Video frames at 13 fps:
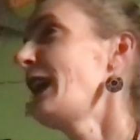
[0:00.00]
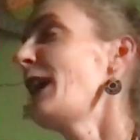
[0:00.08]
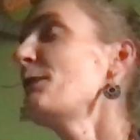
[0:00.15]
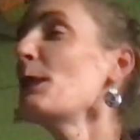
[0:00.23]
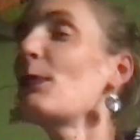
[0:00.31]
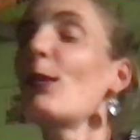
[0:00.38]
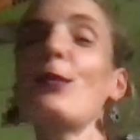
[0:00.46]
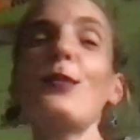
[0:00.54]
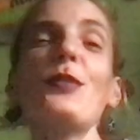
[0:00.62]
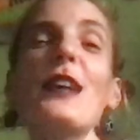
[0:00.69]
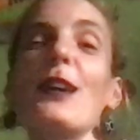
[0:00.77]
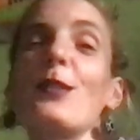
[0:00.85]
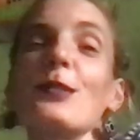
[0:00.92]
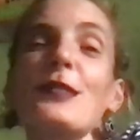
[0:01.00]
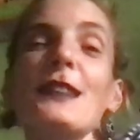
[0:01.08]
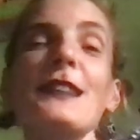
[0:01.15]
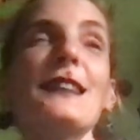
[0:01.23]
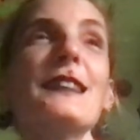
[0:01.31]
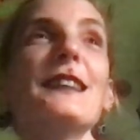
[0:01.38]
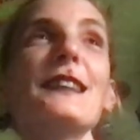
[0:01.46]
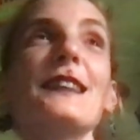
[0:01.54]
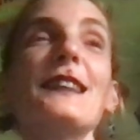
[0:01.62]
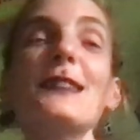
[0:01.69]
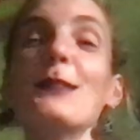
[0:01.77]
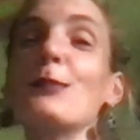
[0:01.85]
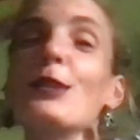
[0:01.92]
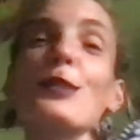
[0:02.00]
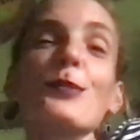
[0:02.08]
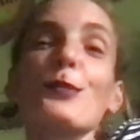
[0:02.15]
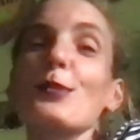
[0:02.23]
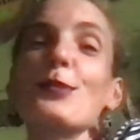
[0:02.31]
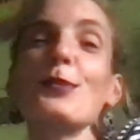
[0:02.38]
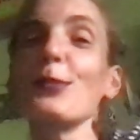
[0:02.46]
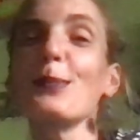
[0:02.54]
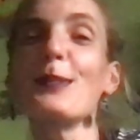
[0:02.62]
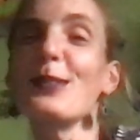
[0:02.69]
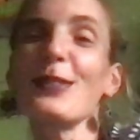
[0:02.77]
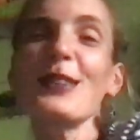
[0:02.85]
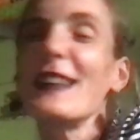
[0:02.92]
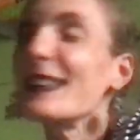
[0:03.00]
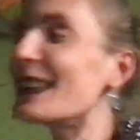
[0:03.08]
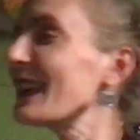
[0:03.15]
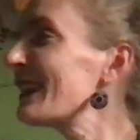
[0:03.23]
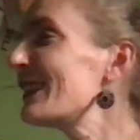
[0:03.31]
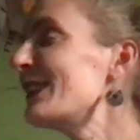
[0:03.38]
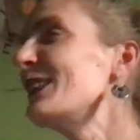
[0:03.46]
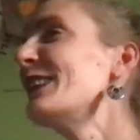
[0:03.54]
à m'apprendre le néerlandais. Et, moi, non, je suis tombée sur quelqu'un